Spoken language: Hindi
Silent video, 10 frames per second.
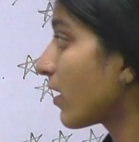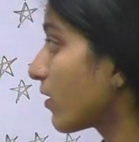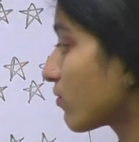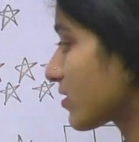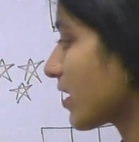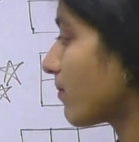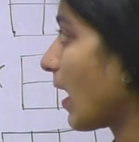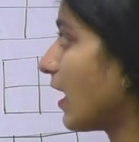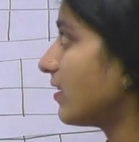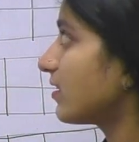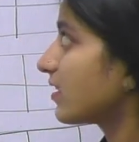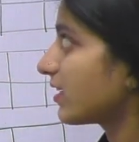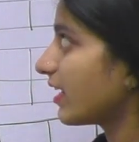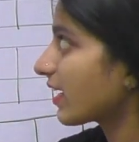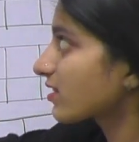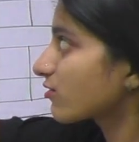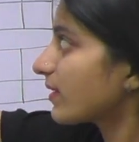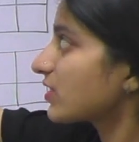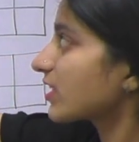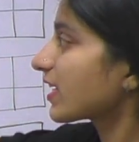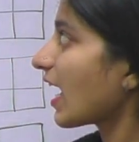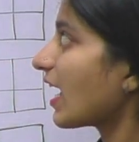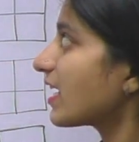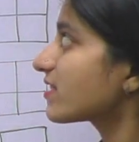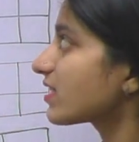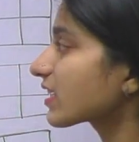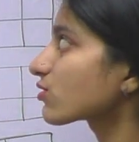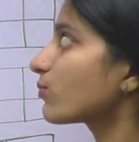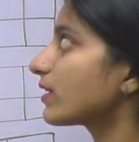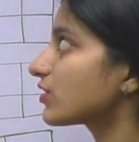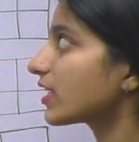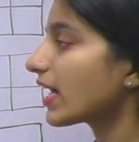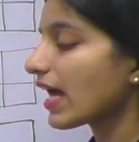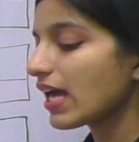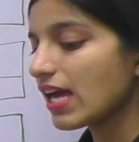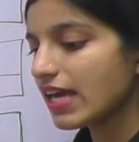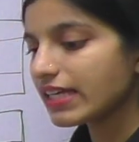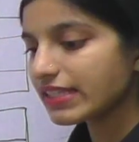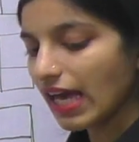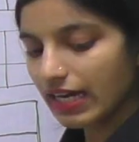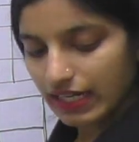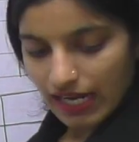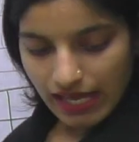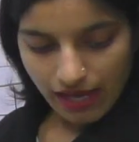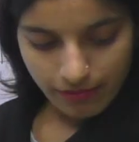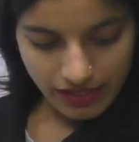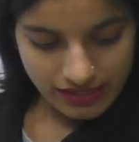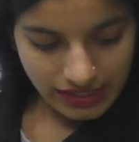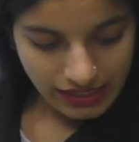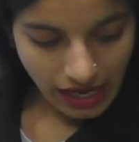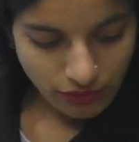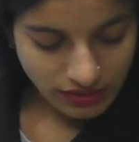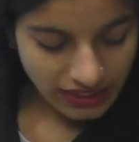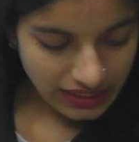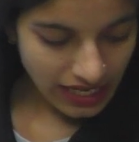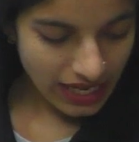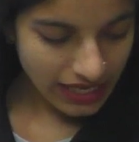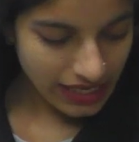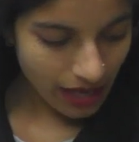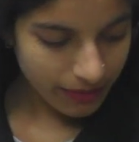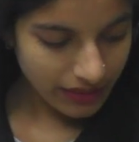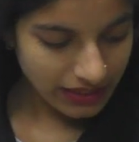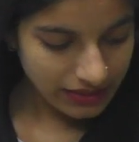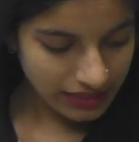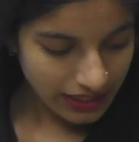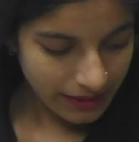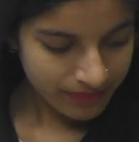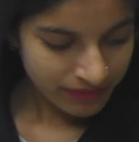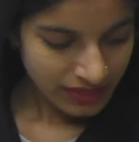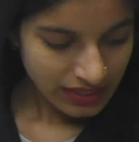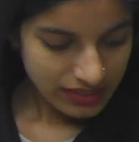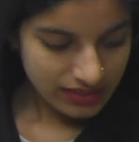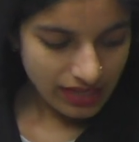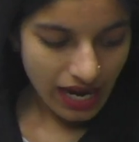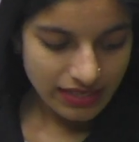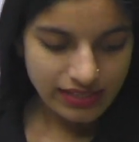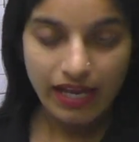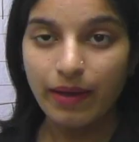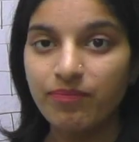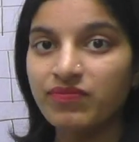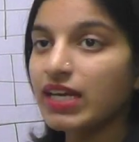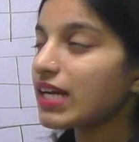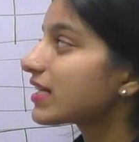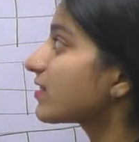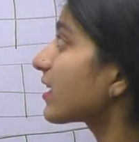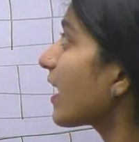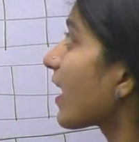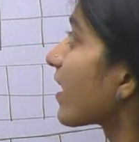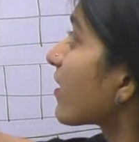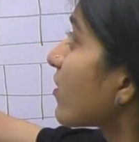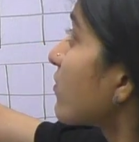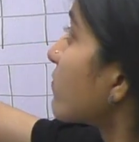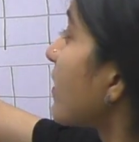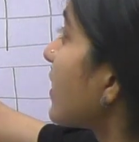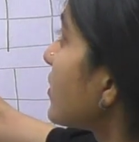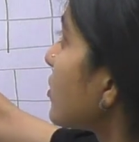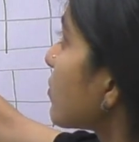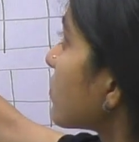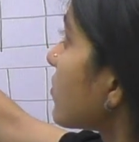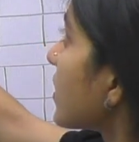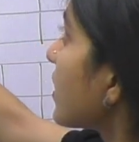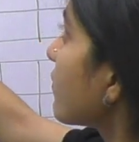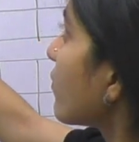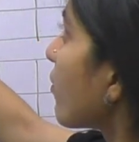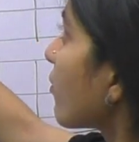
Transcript: उसके बाद नेक्स्ट क्वेश्चन क्या है सिक्स क्वेश्चन है क्या करना है हमें इसे काउंट करना है यहाँ पर कितने स्टार्स हैं ठीक है वन टू थ्री फोर